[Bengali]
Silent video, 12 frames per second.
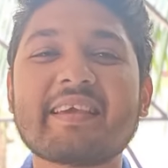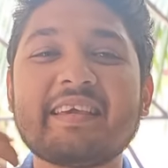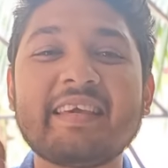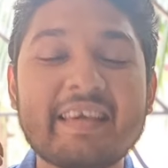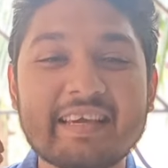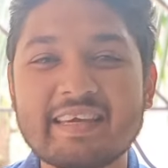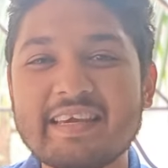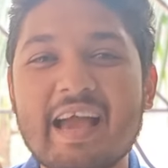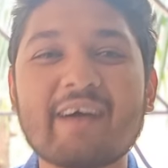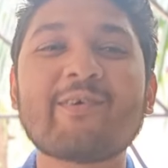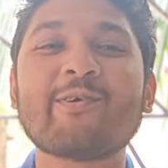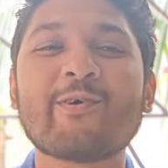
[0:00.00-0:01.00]
কি কি
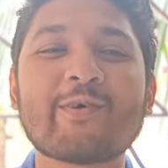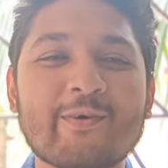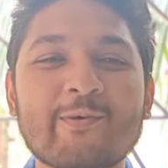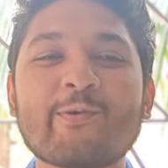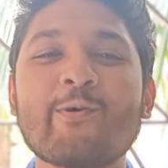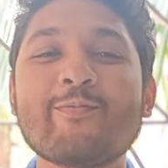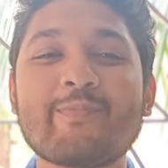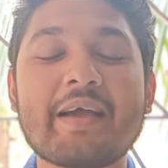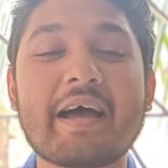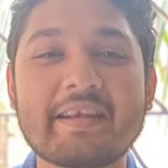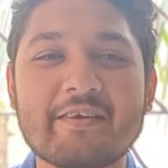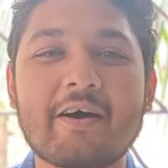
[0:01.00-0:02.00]
এখনো কোন কোন
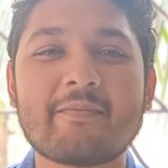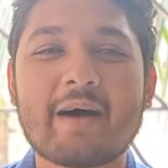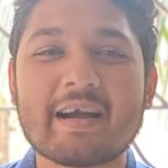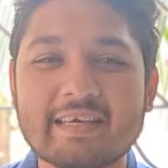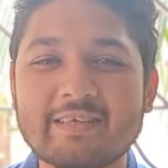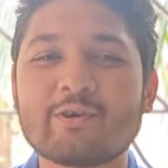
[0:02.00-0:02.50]
প্লেয়ার নেওয়া বাকি